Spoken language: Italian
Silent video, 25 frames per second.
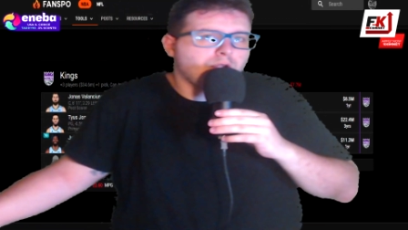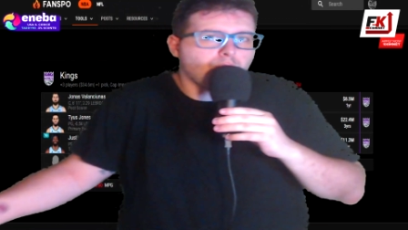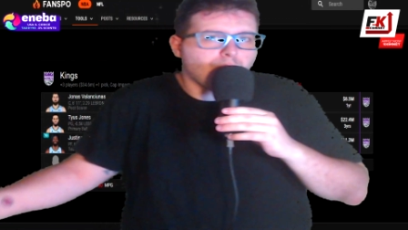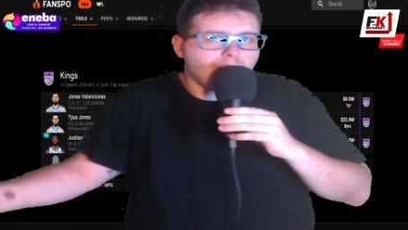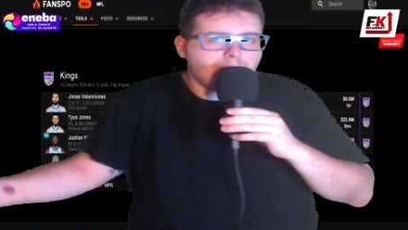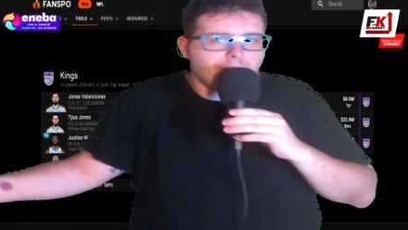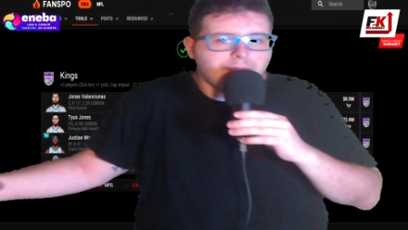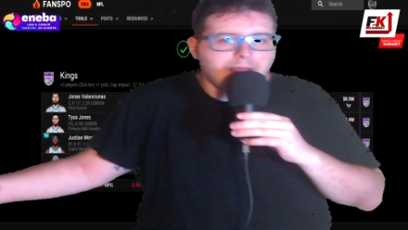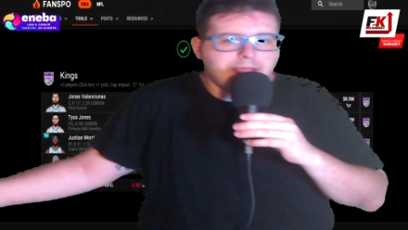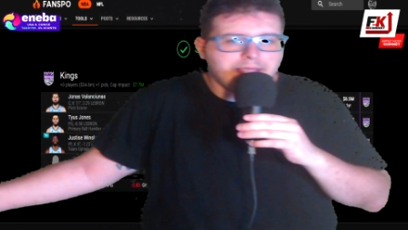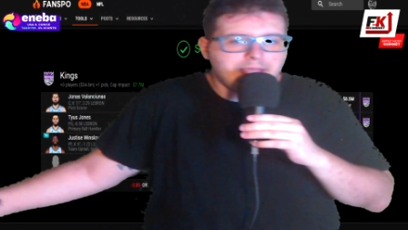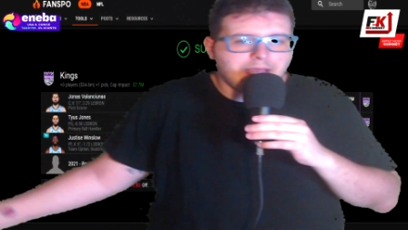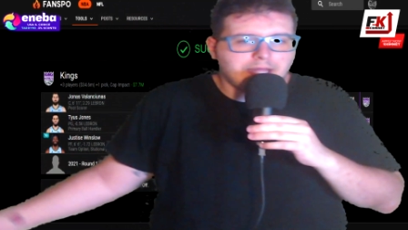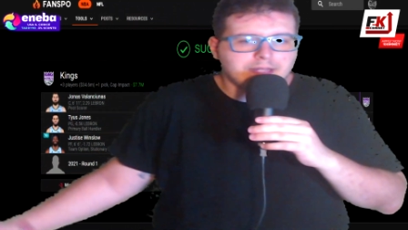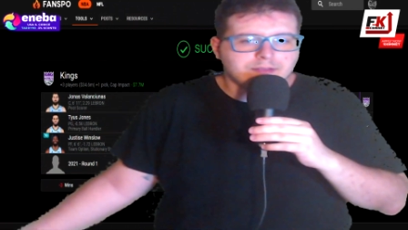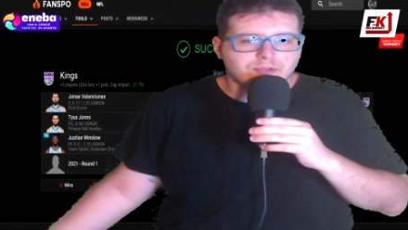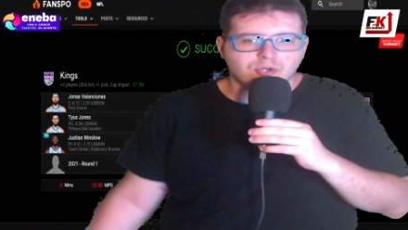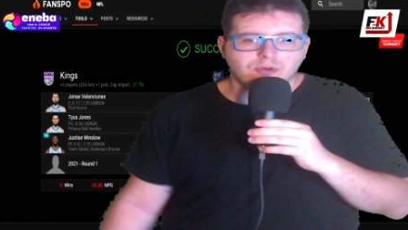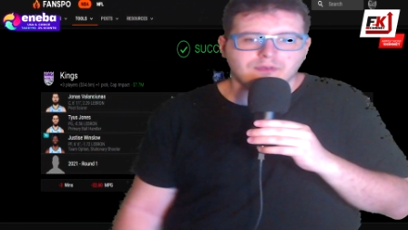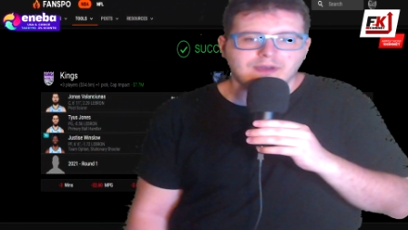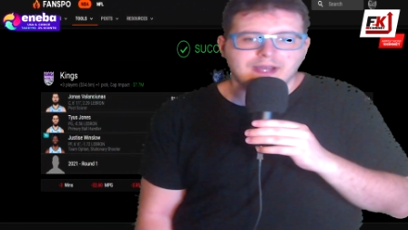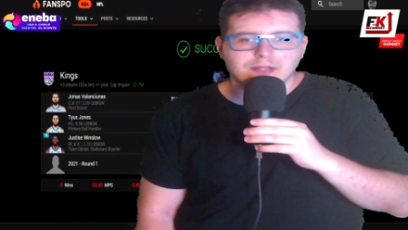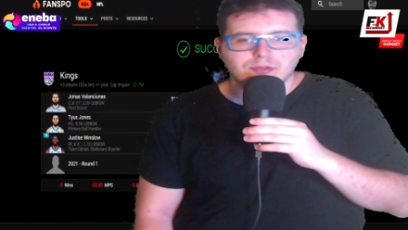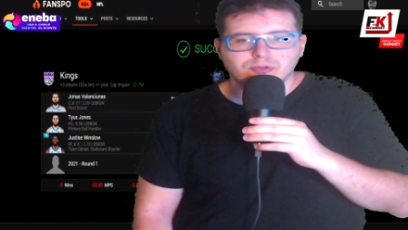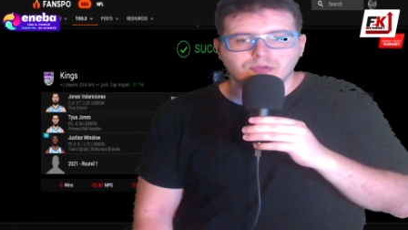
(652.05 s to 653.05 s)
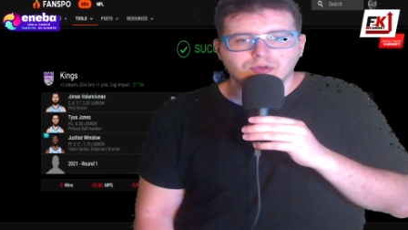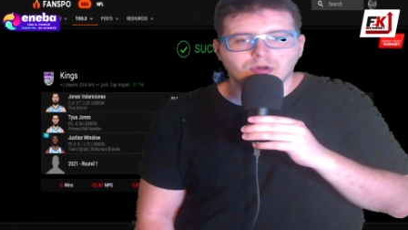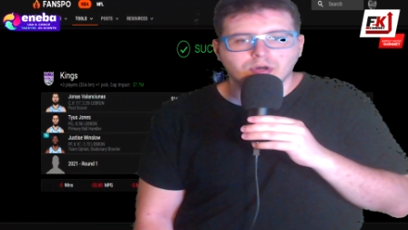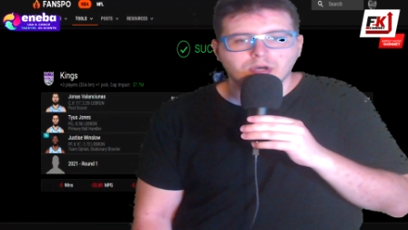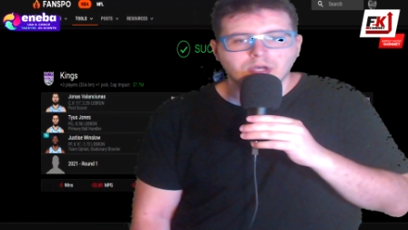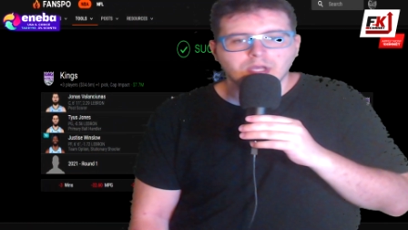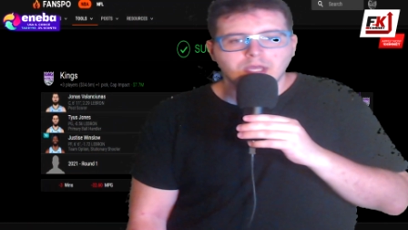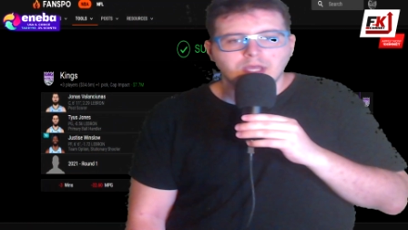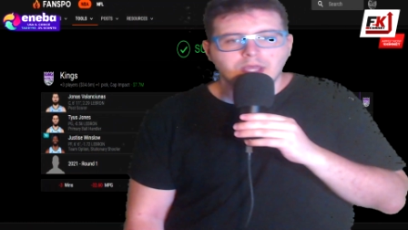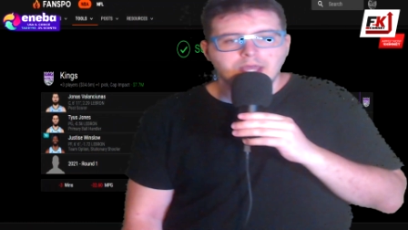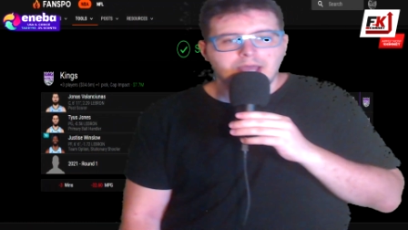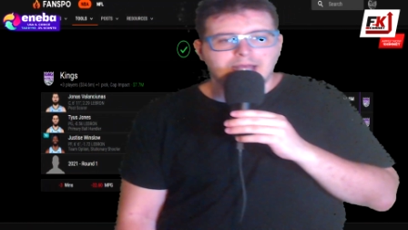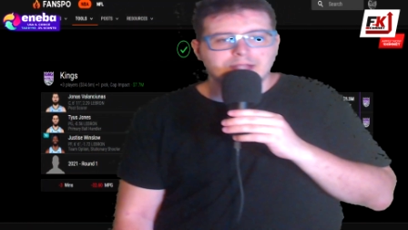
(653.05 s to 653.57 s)
oramai ha trovato,
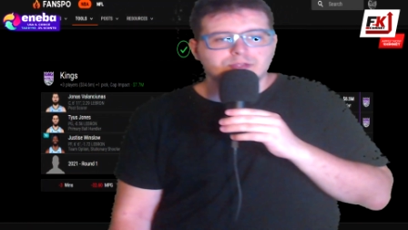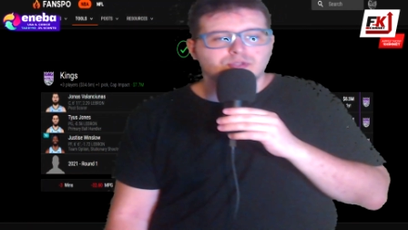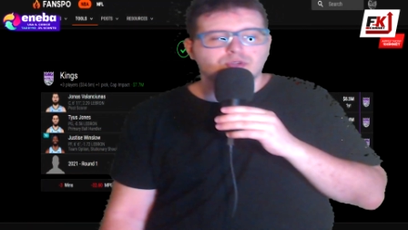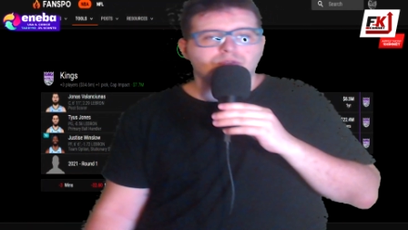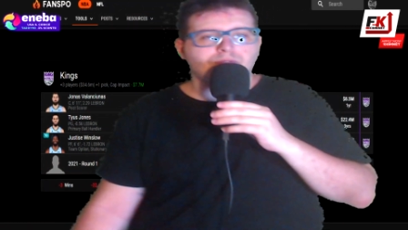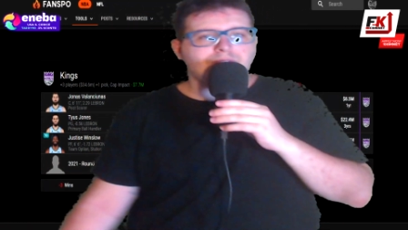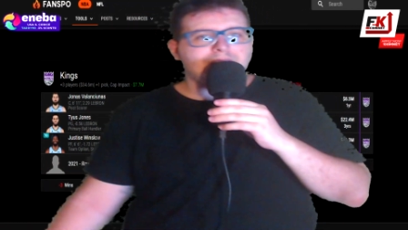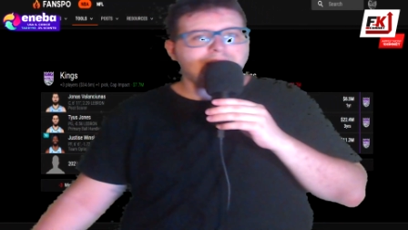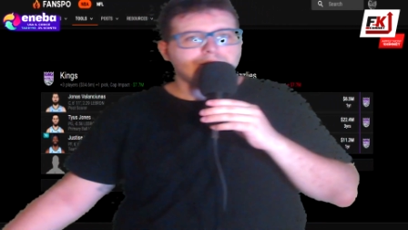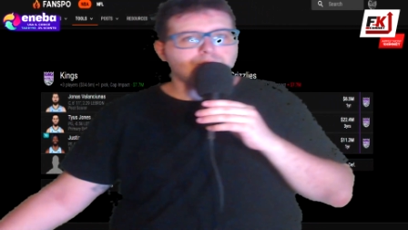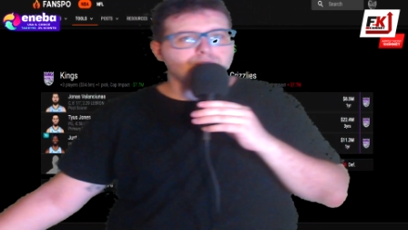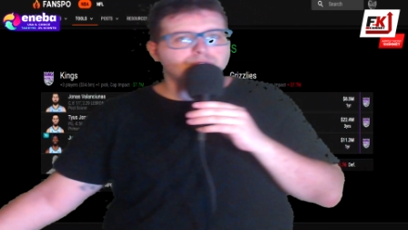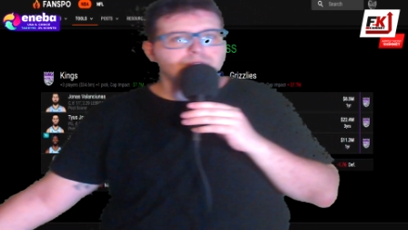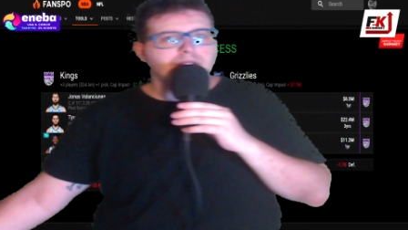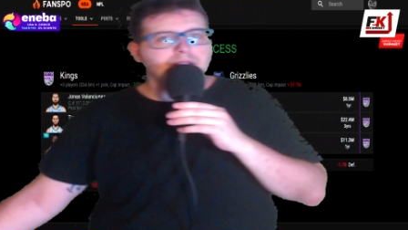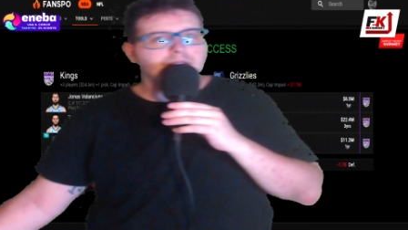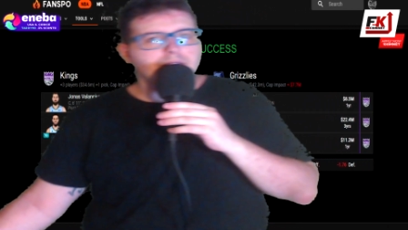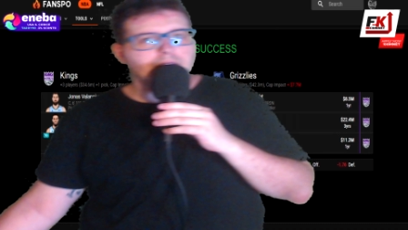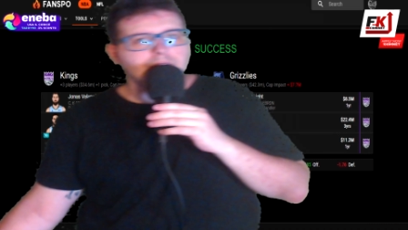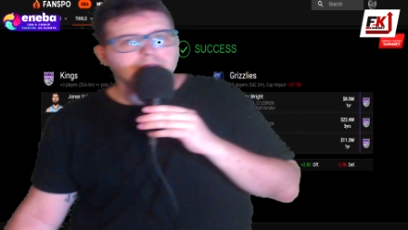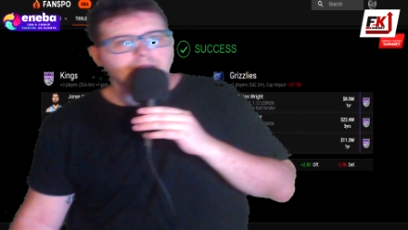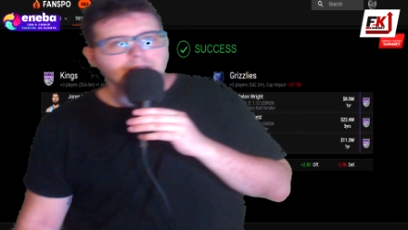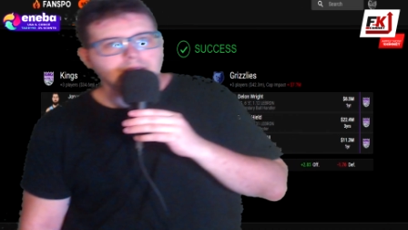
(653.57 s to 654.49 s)
ha trovato nel,